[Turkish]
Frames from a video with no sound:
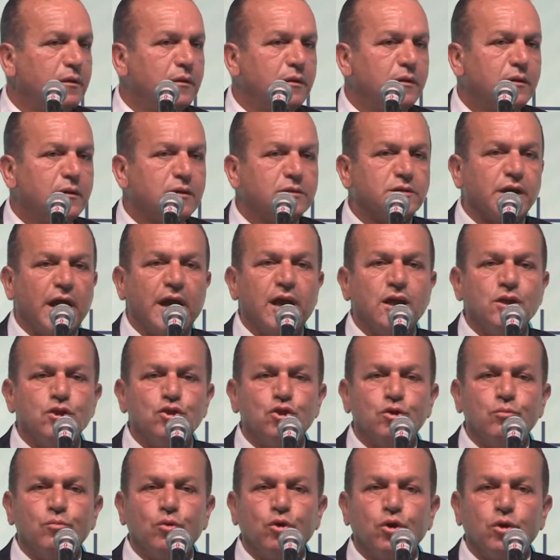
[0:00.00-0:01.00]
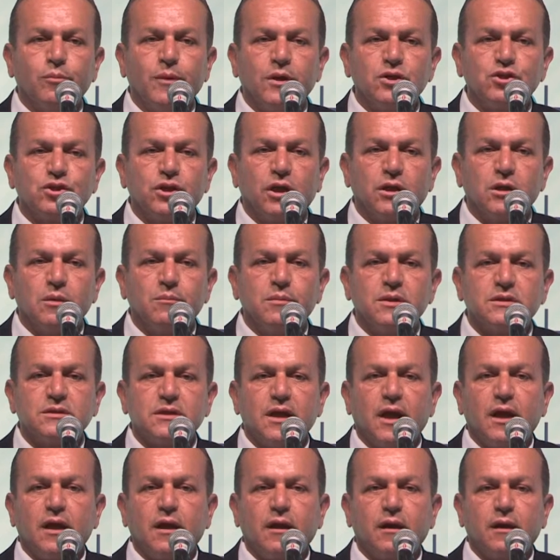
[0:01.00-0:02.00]
Sayın
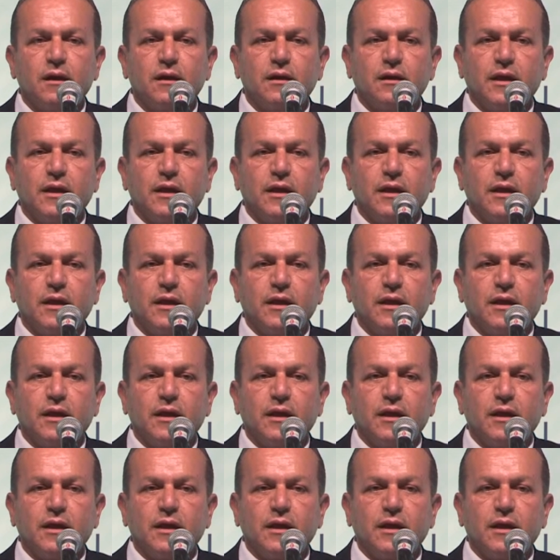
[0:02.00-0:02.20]
Cumhurbaşkanımıza